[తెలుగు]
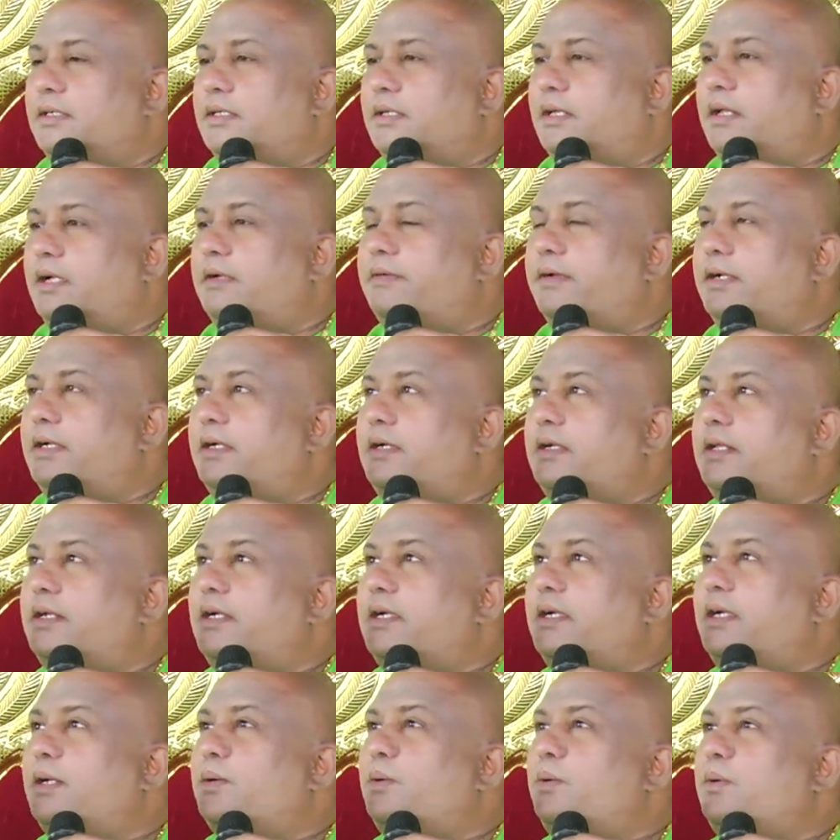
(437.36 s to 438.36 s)
నాకు వెంటనే
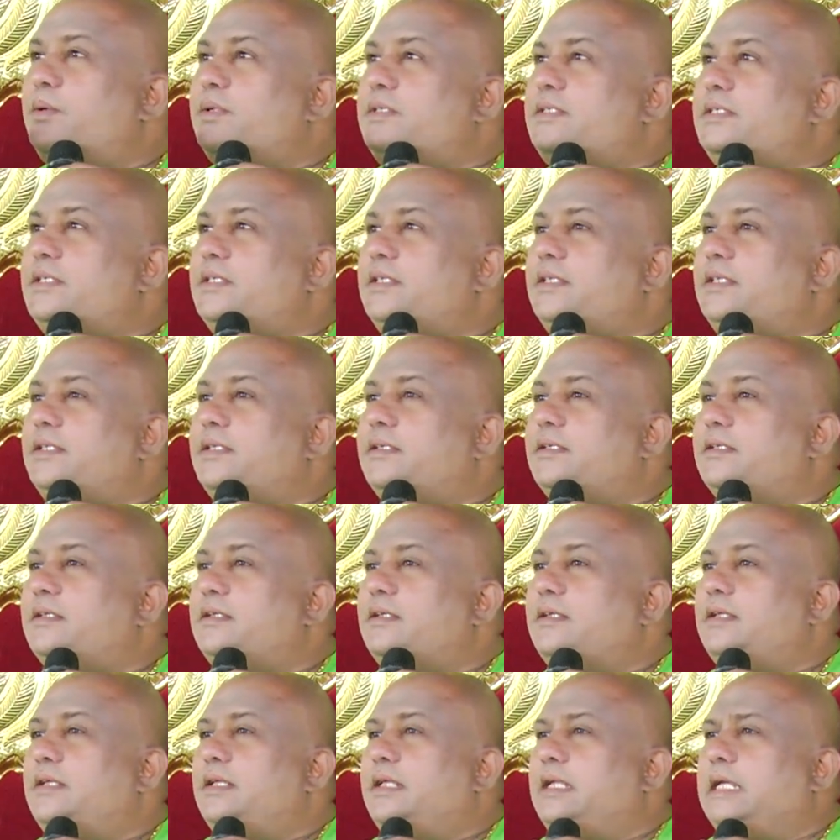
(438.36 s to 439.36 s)
డౌట్ వచ్చింది
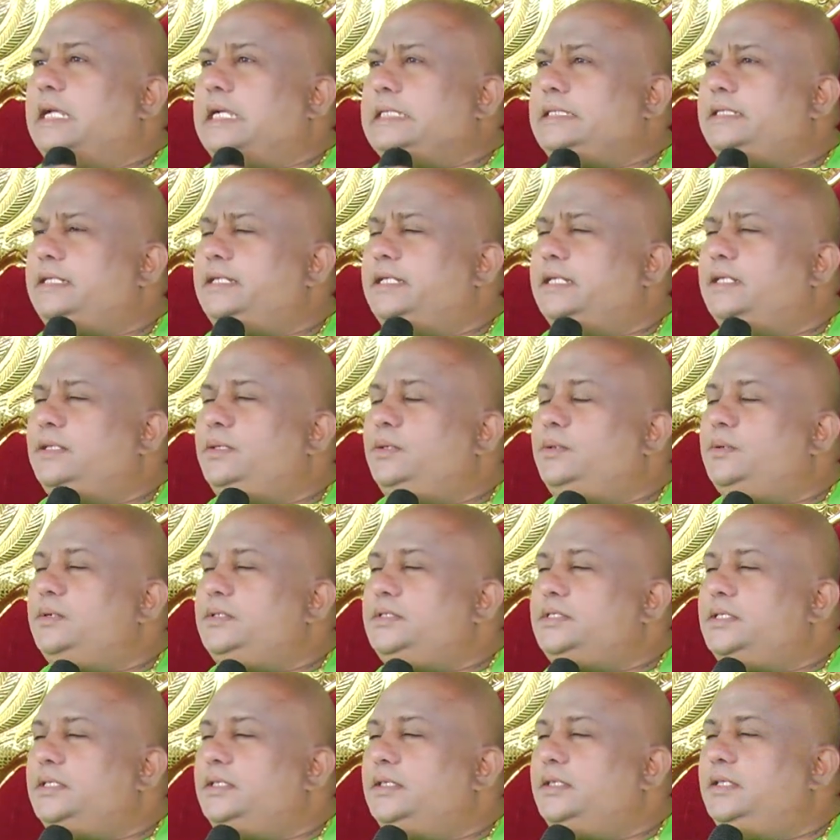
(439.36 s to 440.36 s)
అసలు ఎందుకు
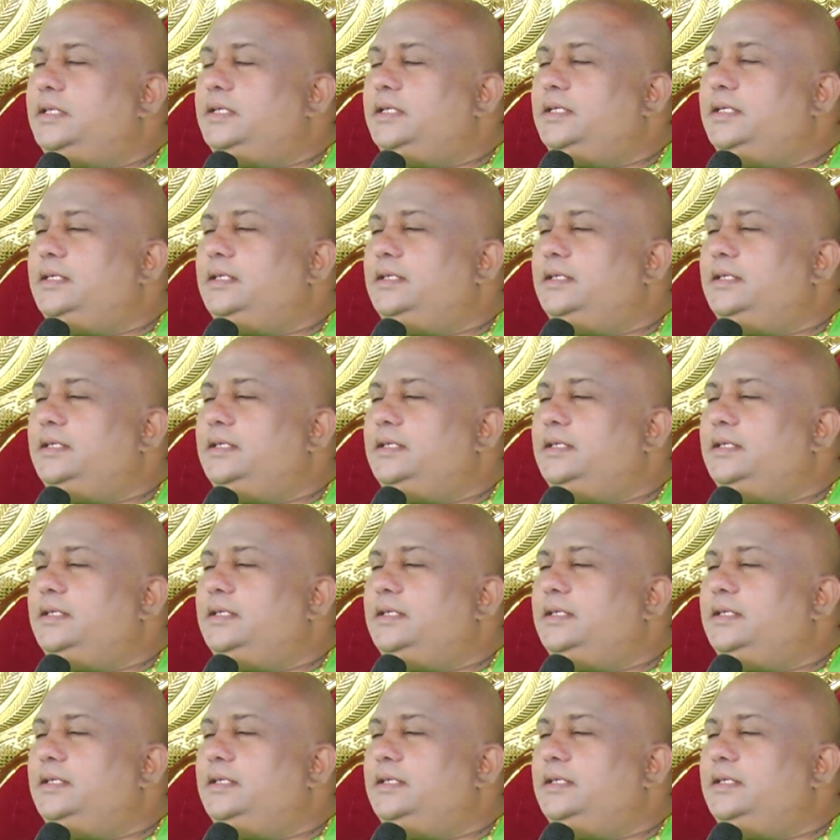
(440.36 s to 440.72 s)
వచ్చింది